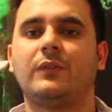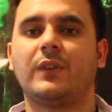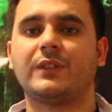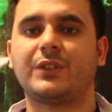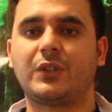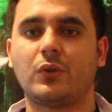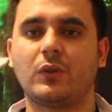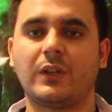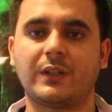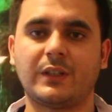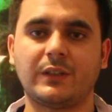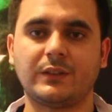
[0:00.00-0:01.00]
fazla
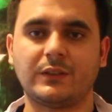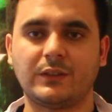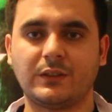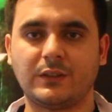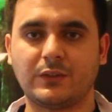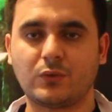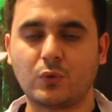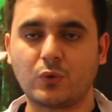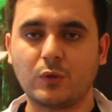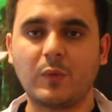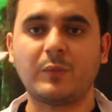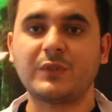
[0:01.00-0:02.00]
kilolardan e,
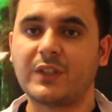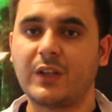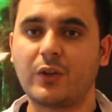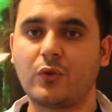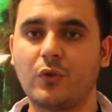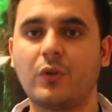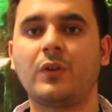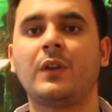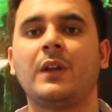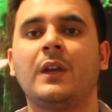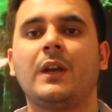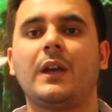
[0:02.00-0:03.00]
kurtulmamız gerekiyor.
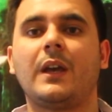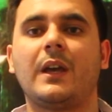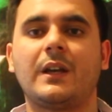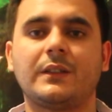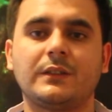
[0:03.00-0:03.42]
Eğer